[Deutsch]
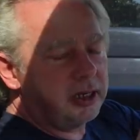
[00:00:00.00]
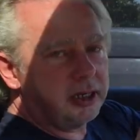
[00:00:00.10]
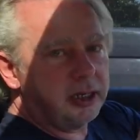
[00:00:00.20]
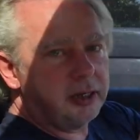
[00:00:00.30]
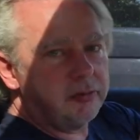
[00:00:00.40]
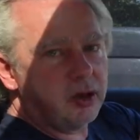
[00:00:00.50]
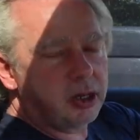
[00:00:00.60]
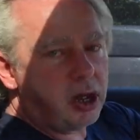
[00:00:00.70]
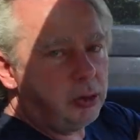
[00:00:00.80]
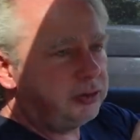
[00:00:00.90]
ähm,
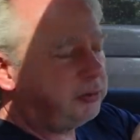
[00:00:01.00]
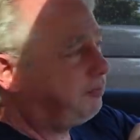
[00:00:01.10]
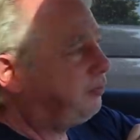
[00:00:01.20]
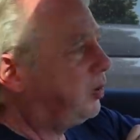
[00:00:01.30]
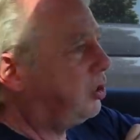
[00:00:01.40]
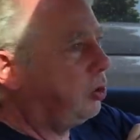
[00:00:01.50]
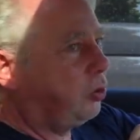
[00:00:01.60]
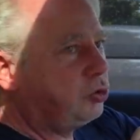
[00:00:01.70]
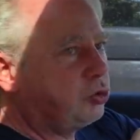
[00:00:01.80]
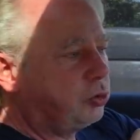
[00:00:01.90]
Account
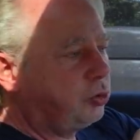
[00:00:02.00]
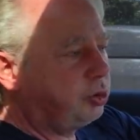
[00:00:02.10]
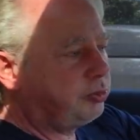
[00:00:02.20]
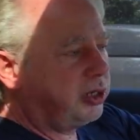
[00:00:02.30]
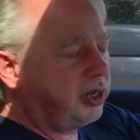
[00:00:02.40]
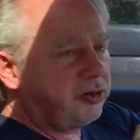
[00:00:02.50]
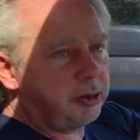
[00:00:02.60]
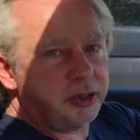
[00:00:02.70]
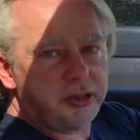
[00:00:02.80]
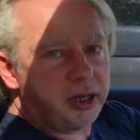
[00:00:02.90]
und schon hört man einfach
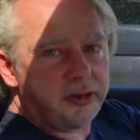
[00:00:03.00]
mit